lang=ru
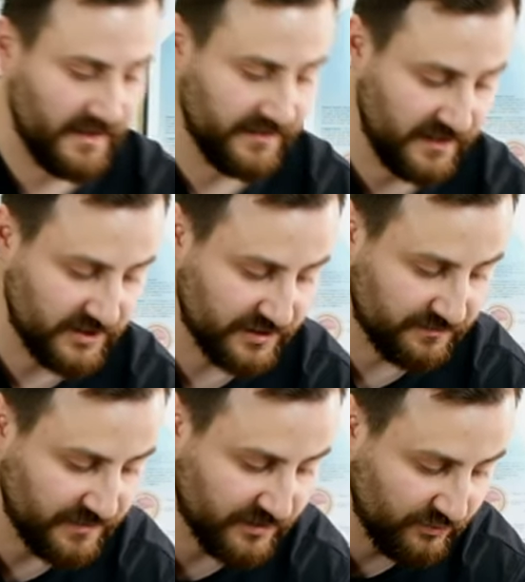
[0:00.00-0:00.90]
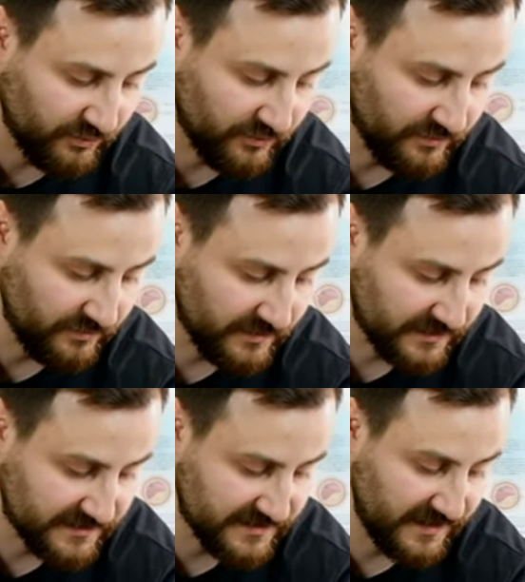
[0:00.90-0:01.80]
Дальше беру
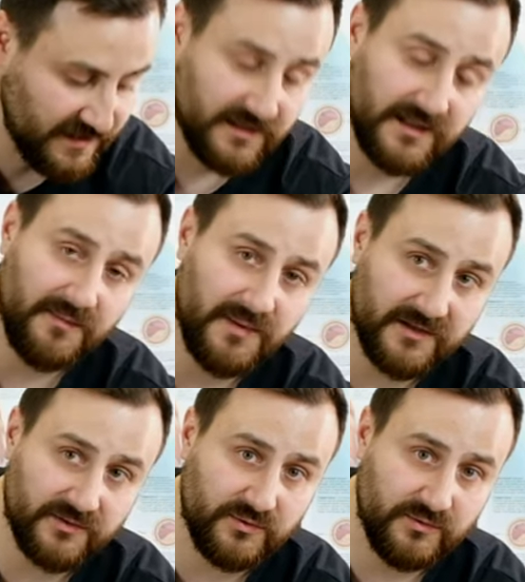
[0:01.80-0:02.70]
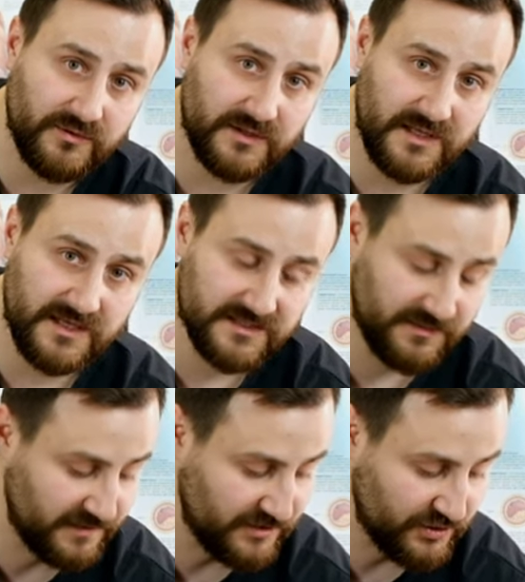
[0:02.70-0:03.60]
за лопатку, не за
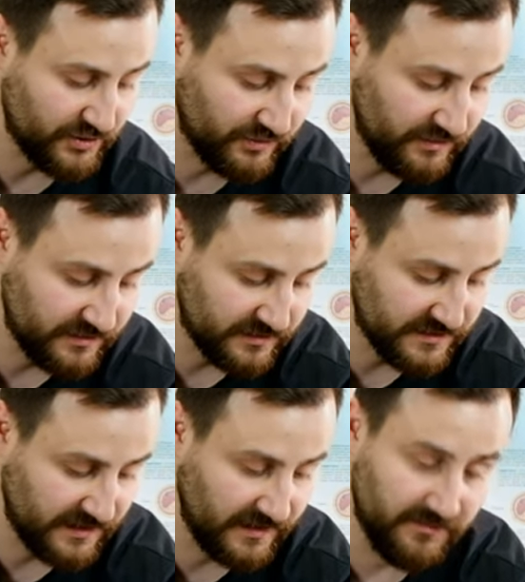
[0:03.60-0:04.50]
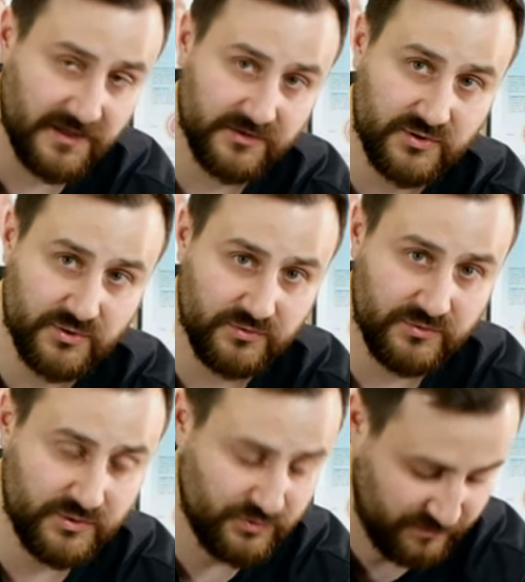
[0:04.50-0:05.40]
плечо, за
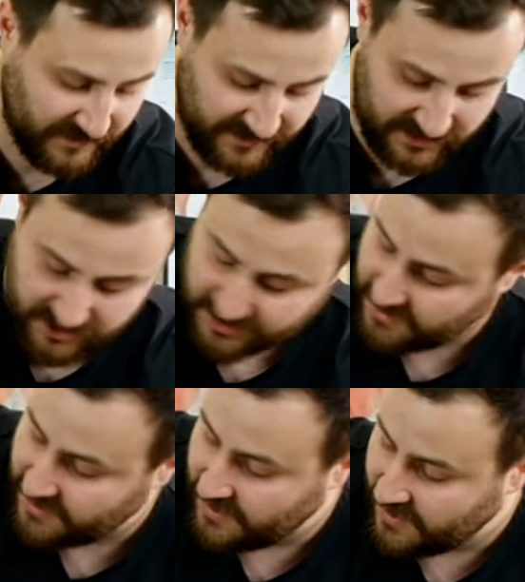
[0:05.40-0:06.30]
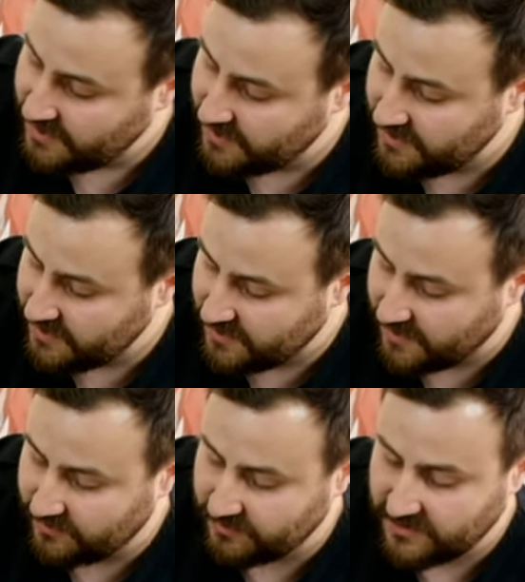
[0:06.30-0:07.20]
лопаточку, чуть подальше. И
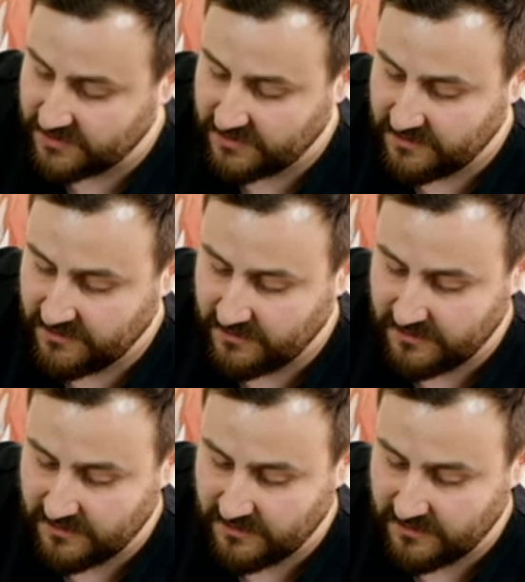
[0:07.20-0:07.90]
аккуратно